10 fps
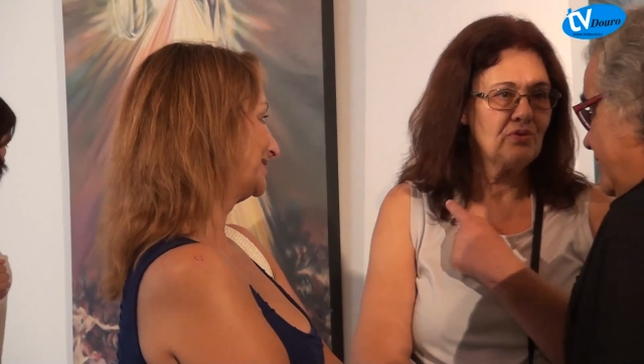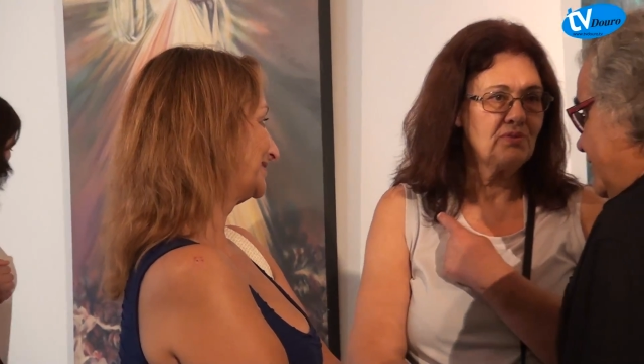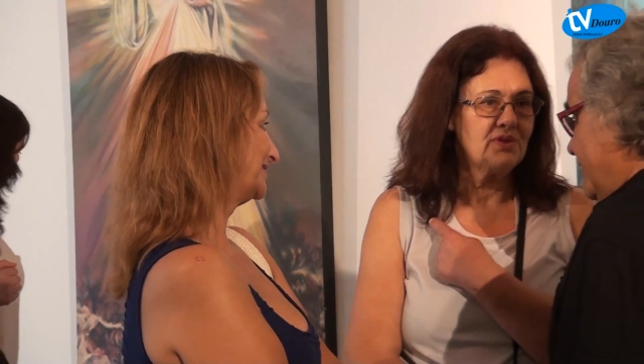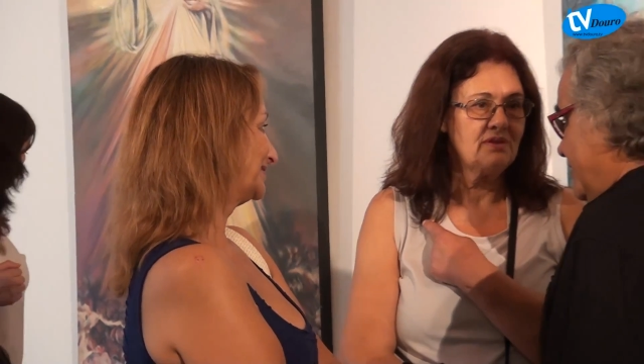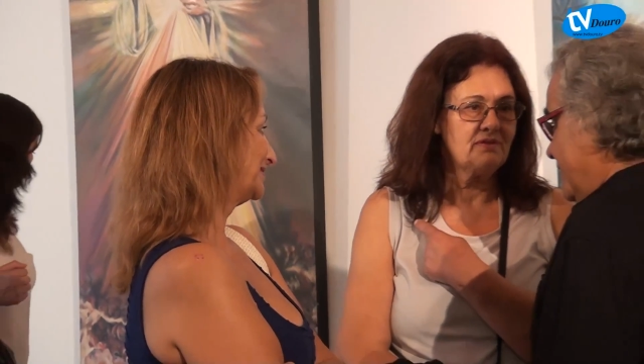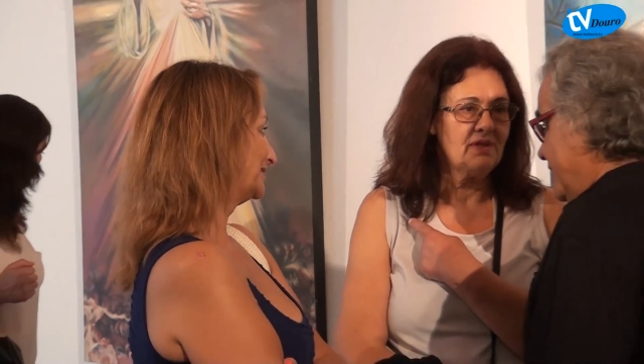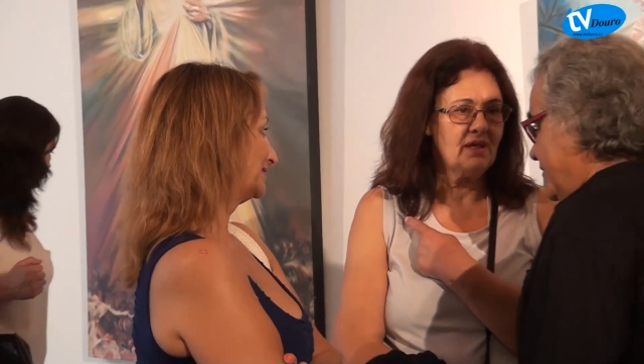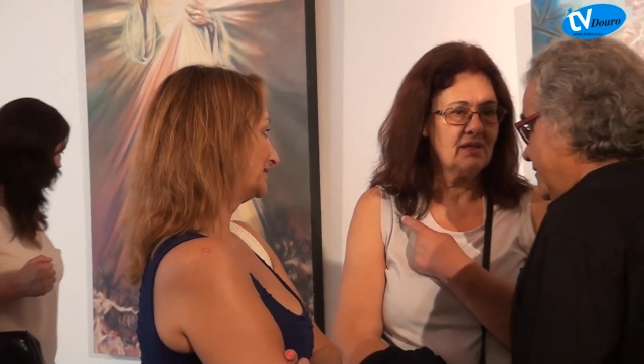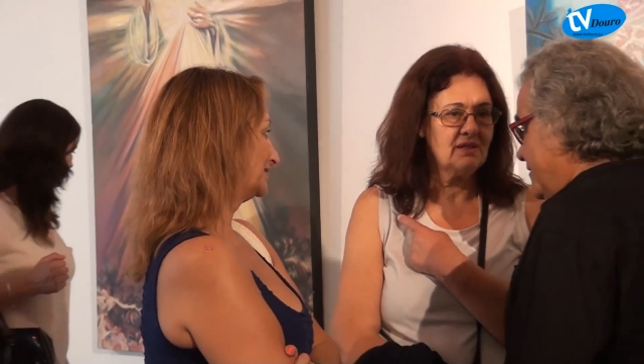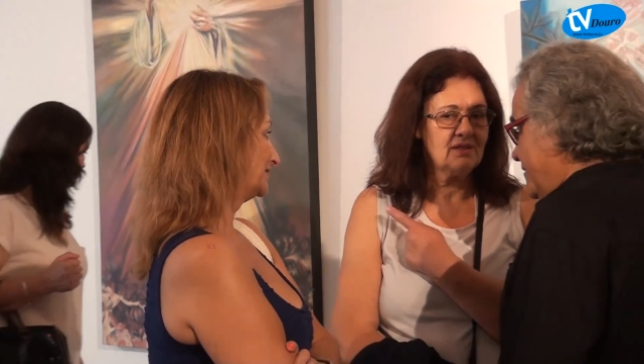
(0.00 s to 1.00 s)
convidar
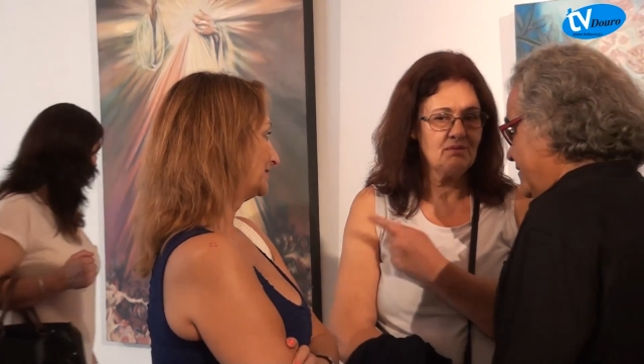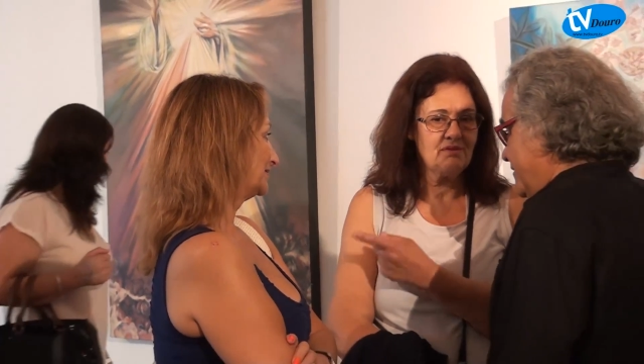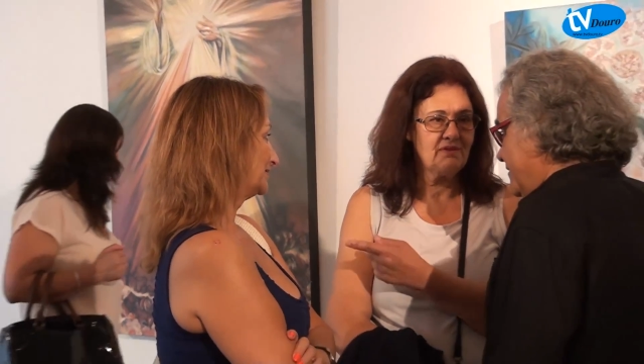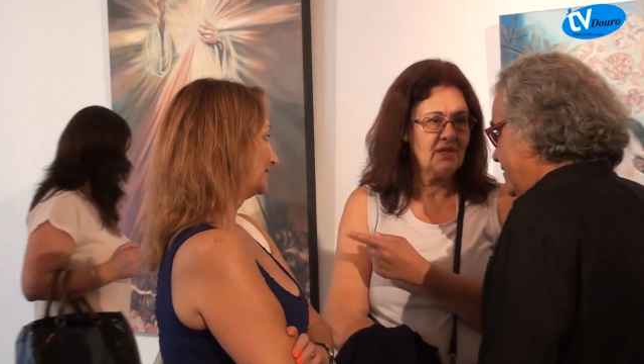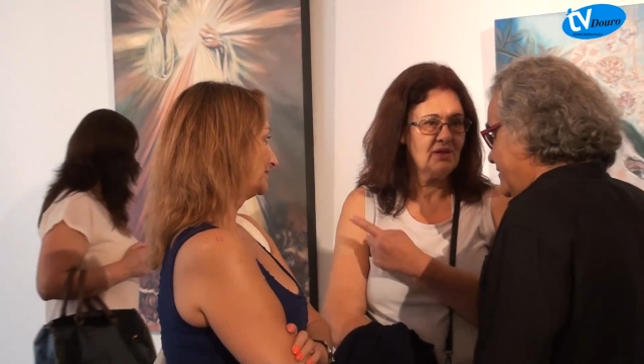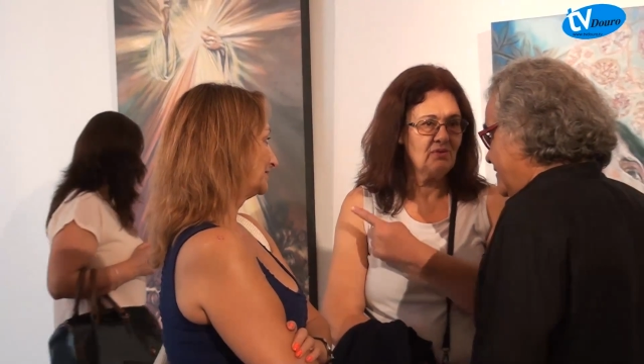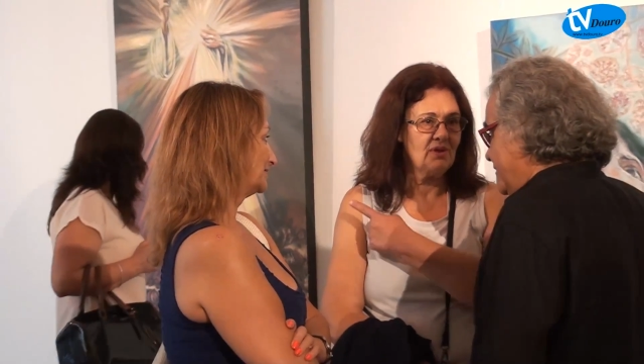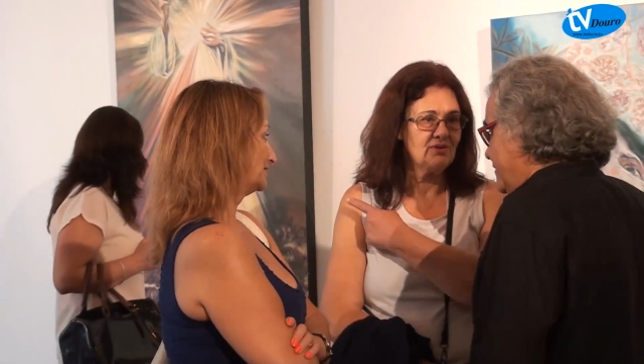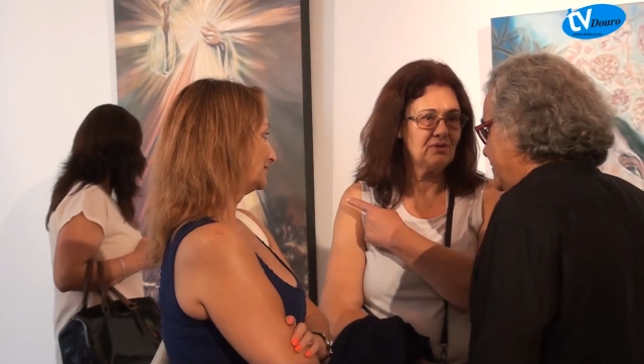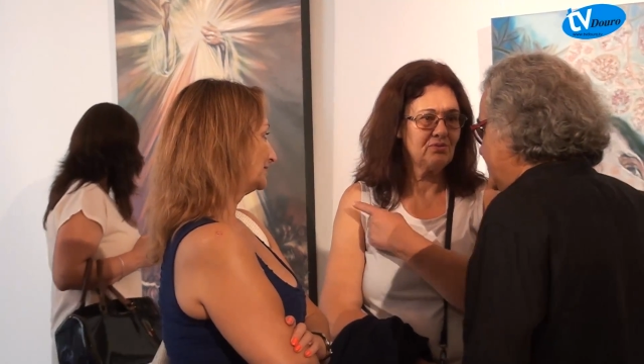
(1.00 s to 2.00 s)
as pessoas a
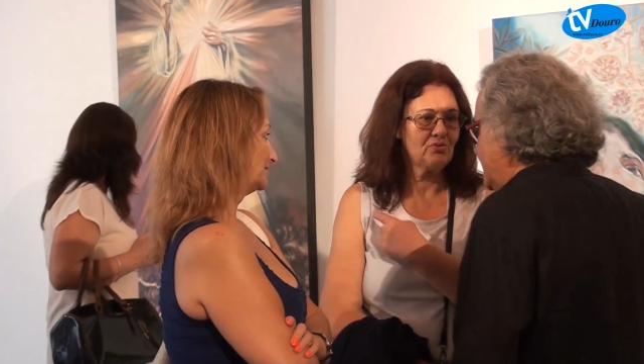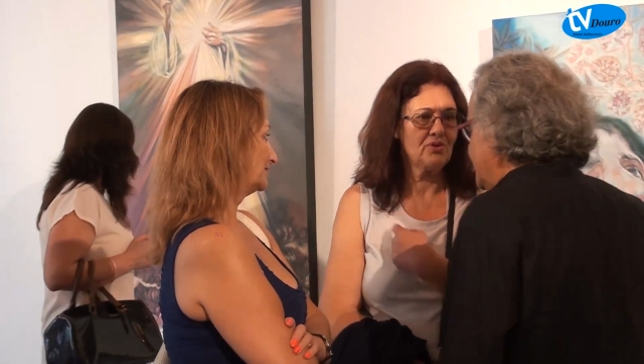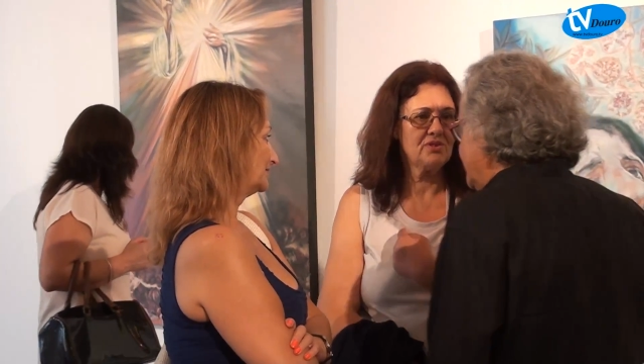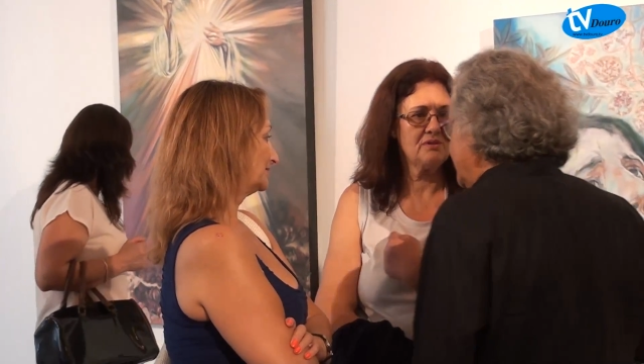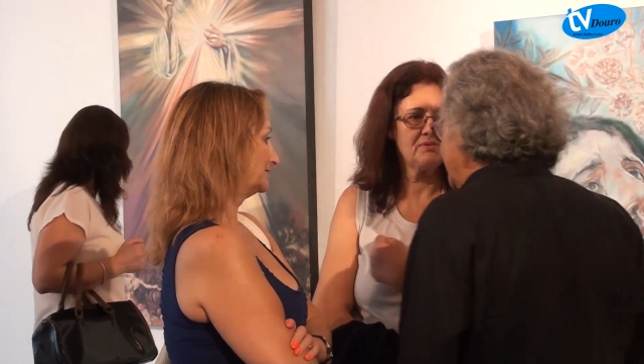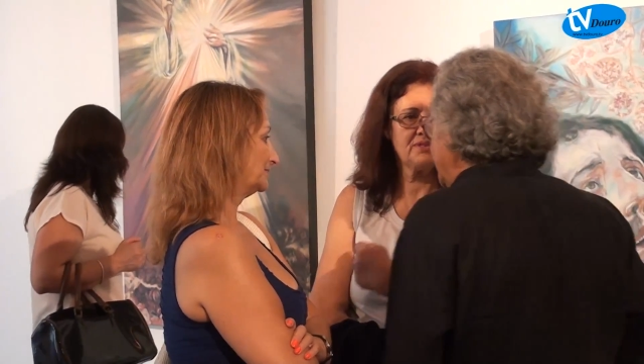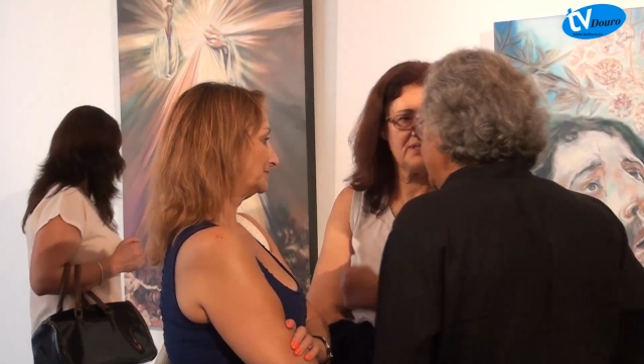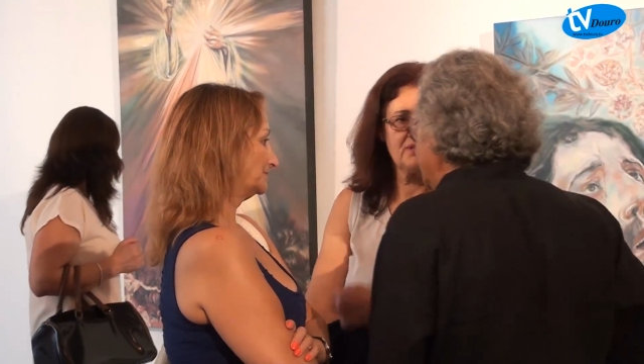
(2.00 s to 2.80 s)
refletir sobre a